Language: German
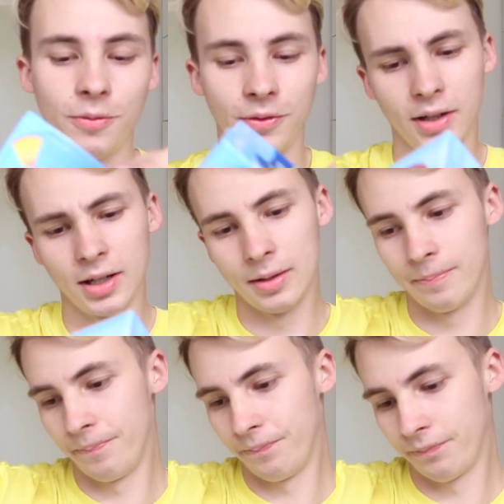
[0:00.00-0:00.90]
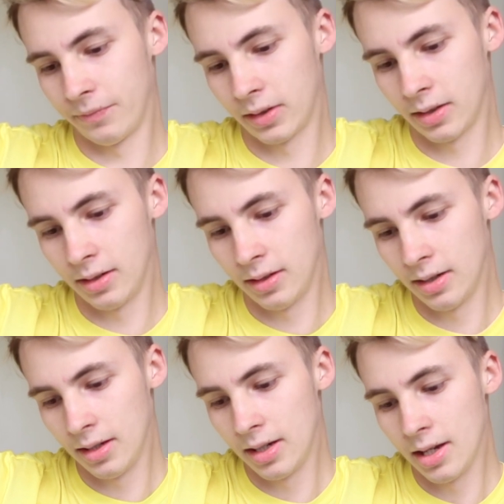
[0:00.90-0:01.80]
auf ähm,
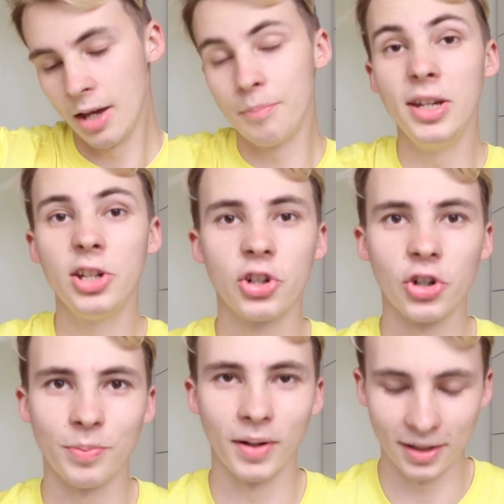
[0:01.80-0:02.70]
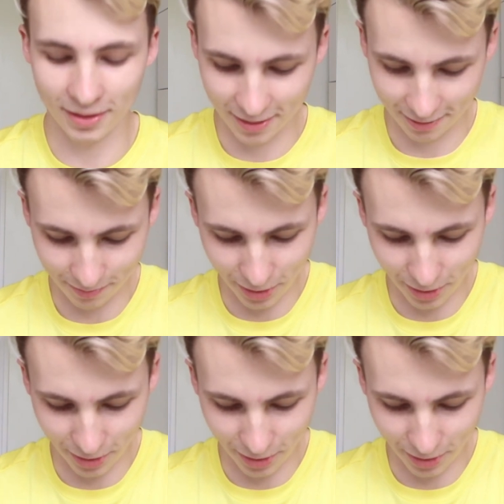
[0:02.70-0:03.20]
Peach gespannt. Also,